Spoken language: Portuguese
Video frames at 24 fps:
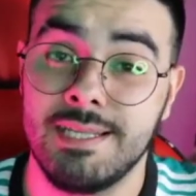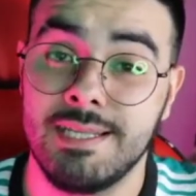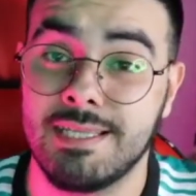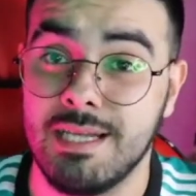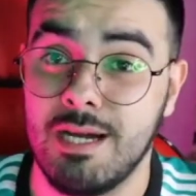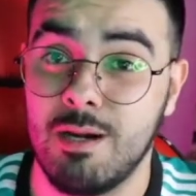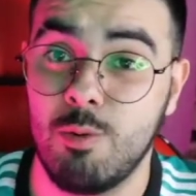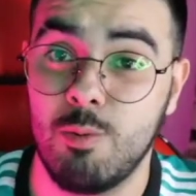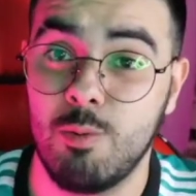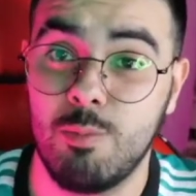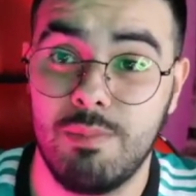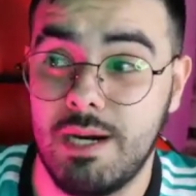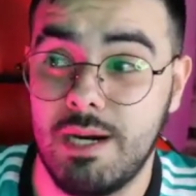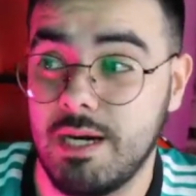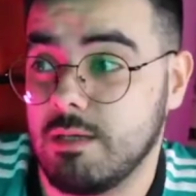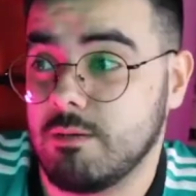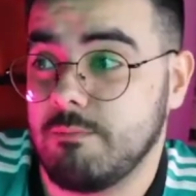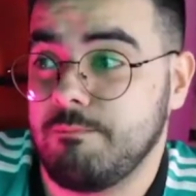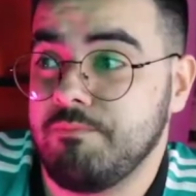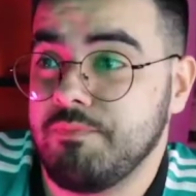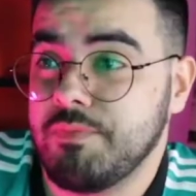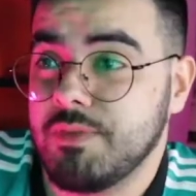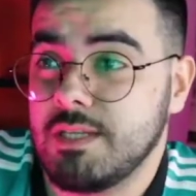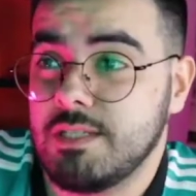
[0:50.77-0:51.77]
Então,
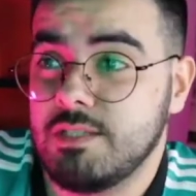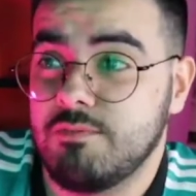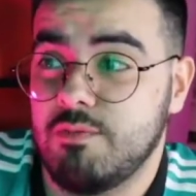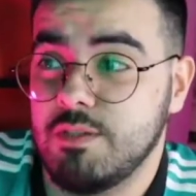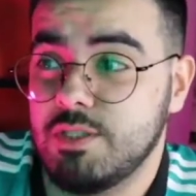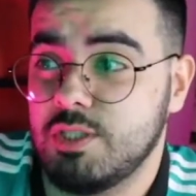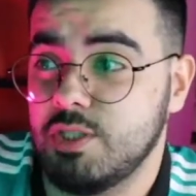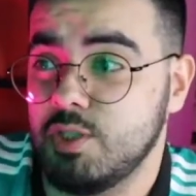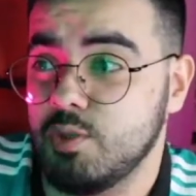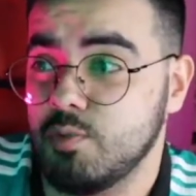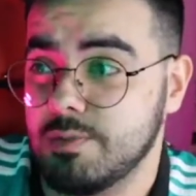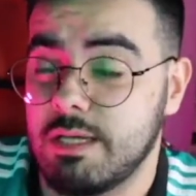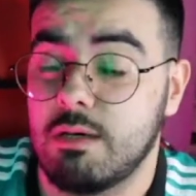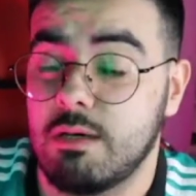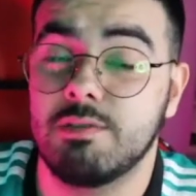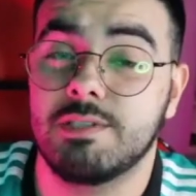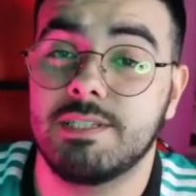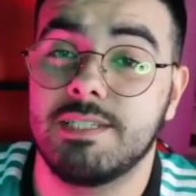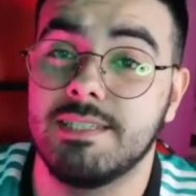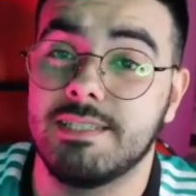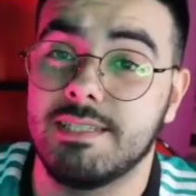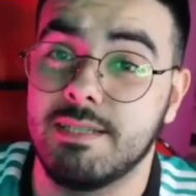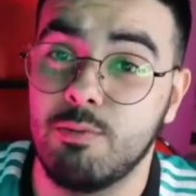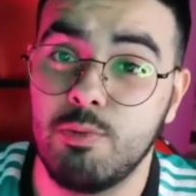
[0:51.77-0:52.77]
mano, se fosse juntar
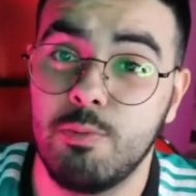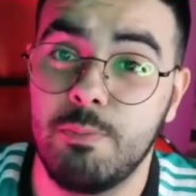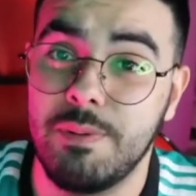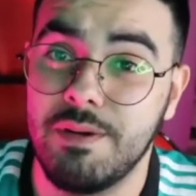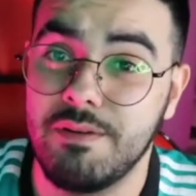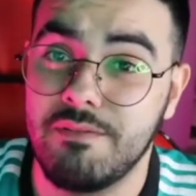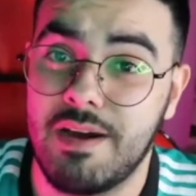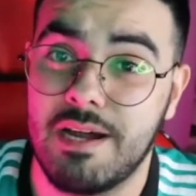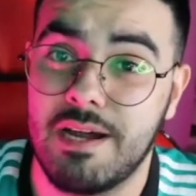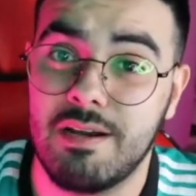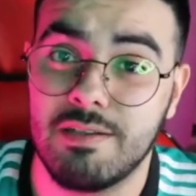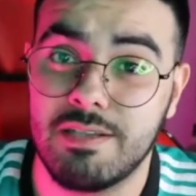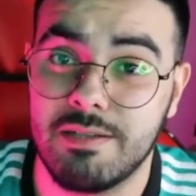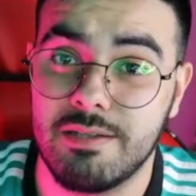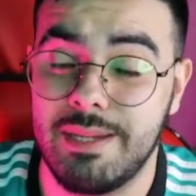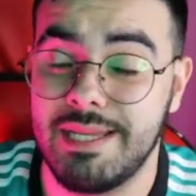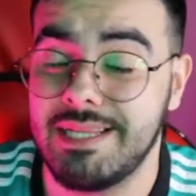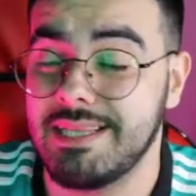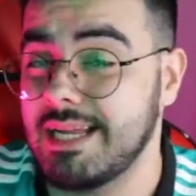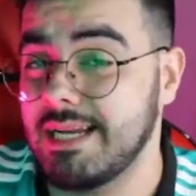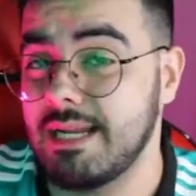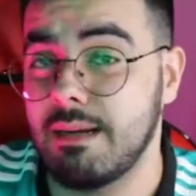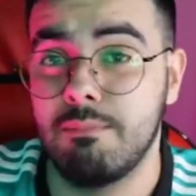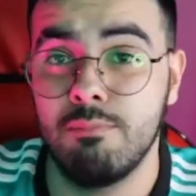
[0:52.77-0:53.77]
os que estão no privado
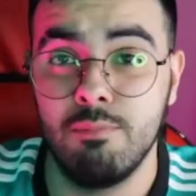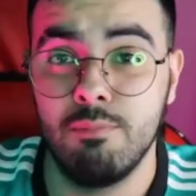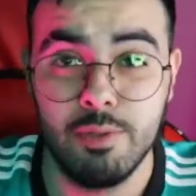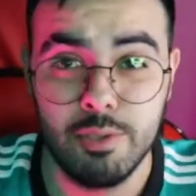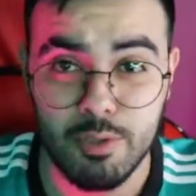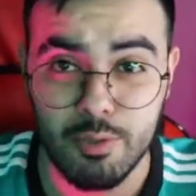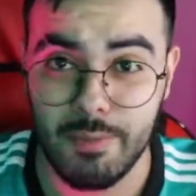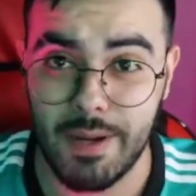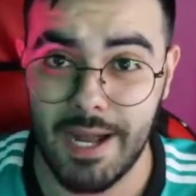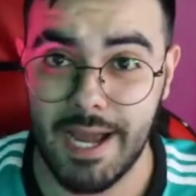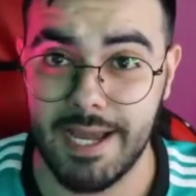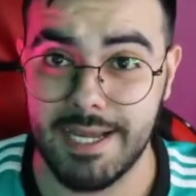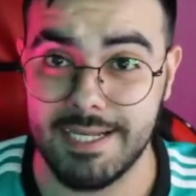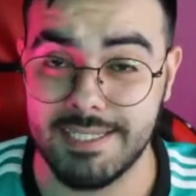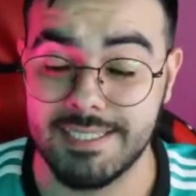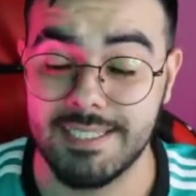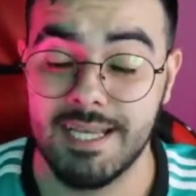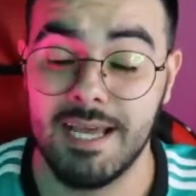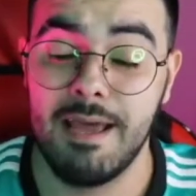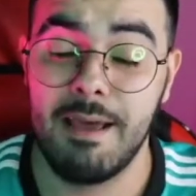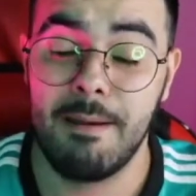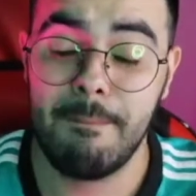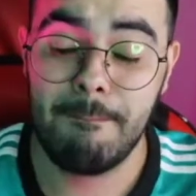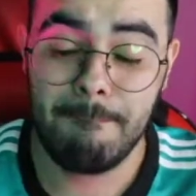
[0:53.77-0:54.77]
também daria muito
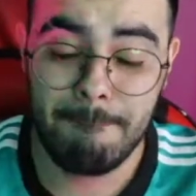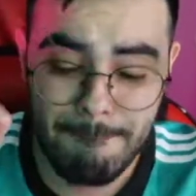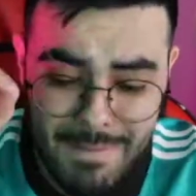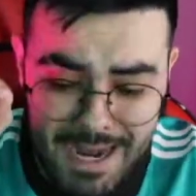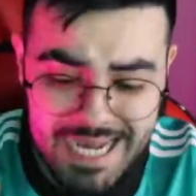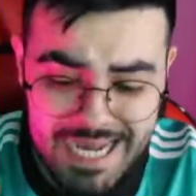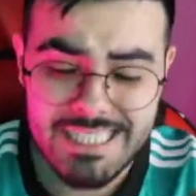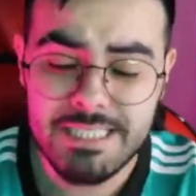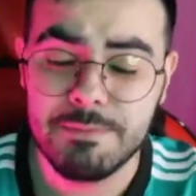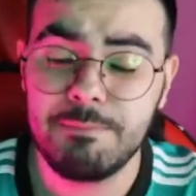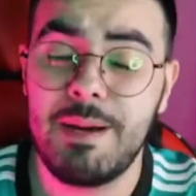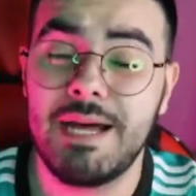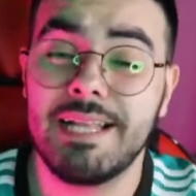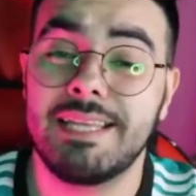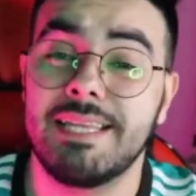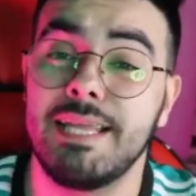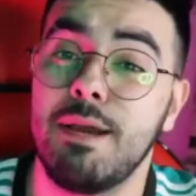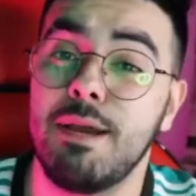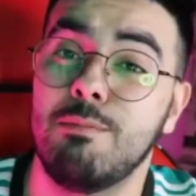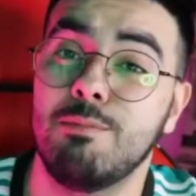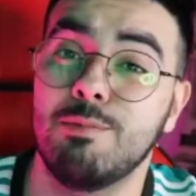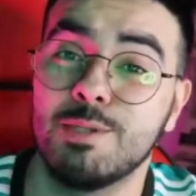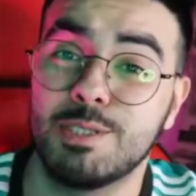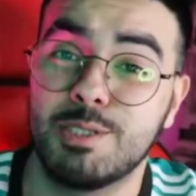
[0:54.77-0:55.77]
mais. Mas
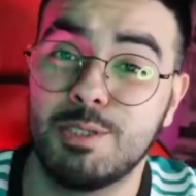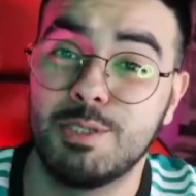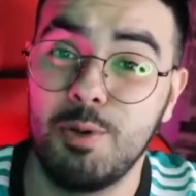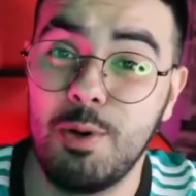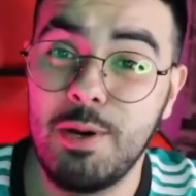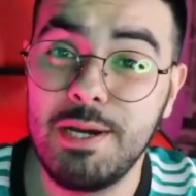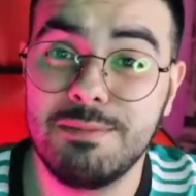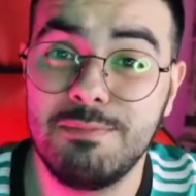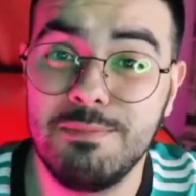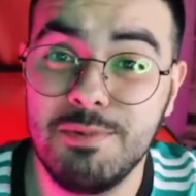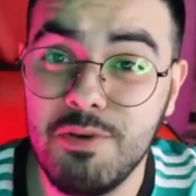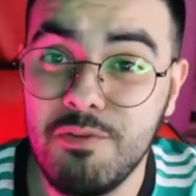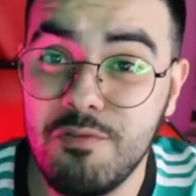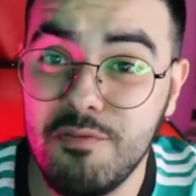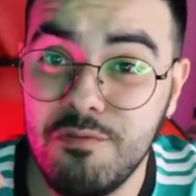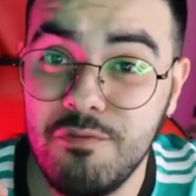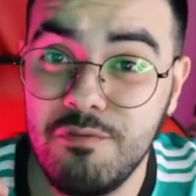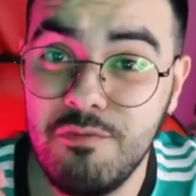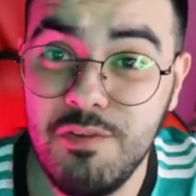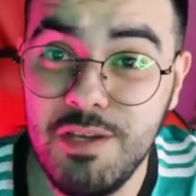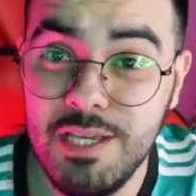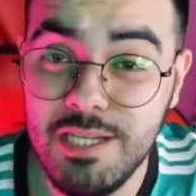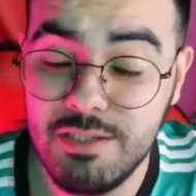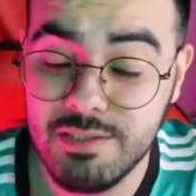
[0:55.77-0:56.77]
batemos 2
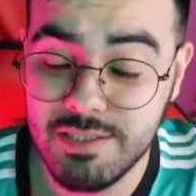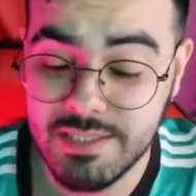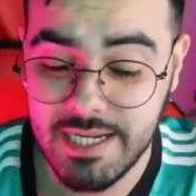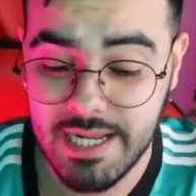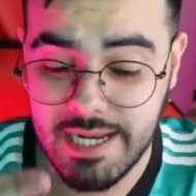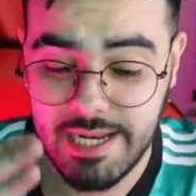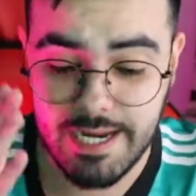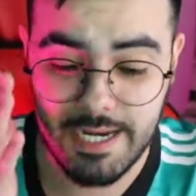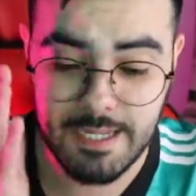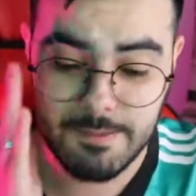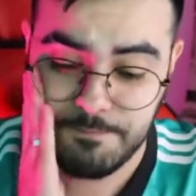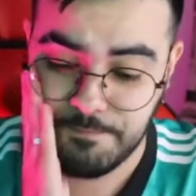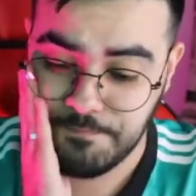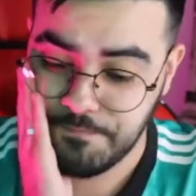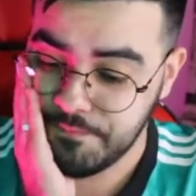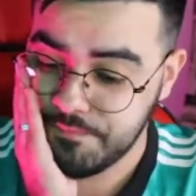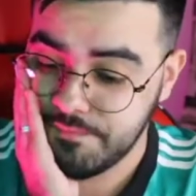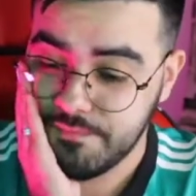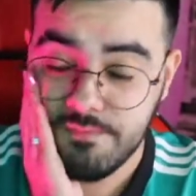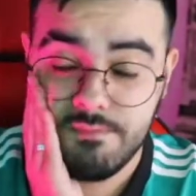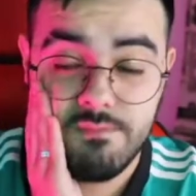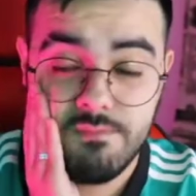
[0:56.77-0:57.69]
mil vídeos, galera.